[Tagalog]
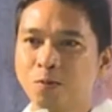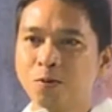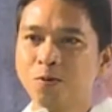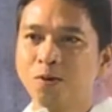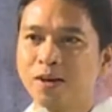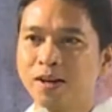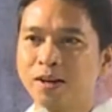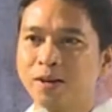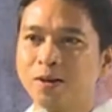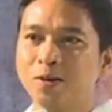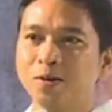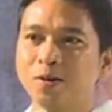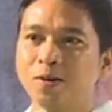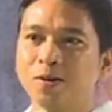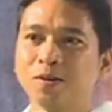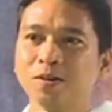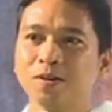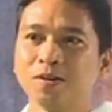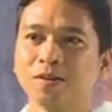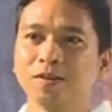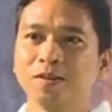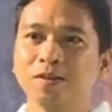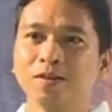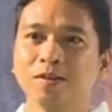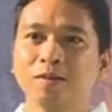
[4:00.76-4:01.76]
buhay ko
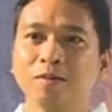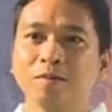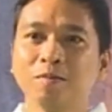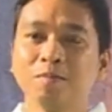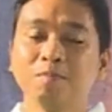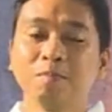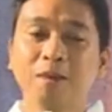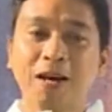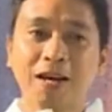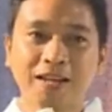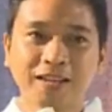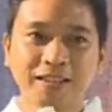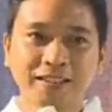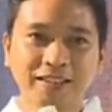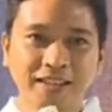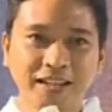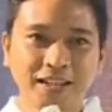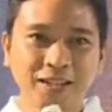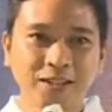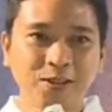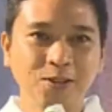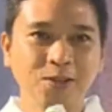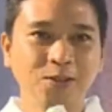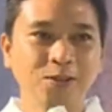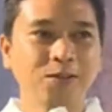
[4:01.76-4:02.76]
para sa
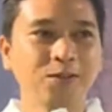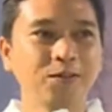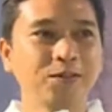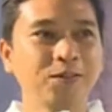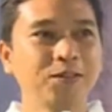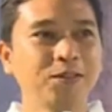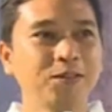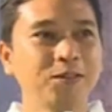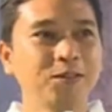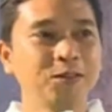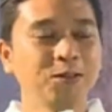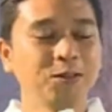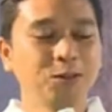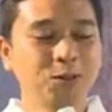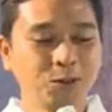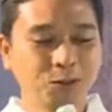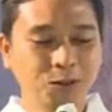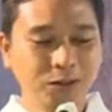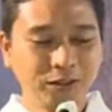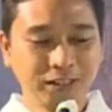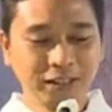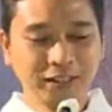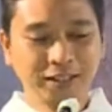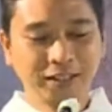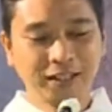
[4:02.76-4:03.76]
inyo.
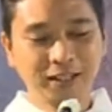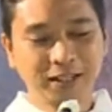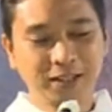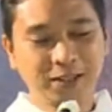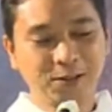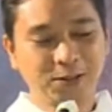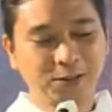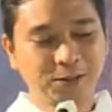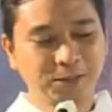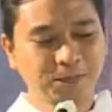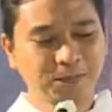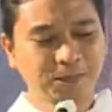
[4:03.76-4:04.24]
Sundin kayo.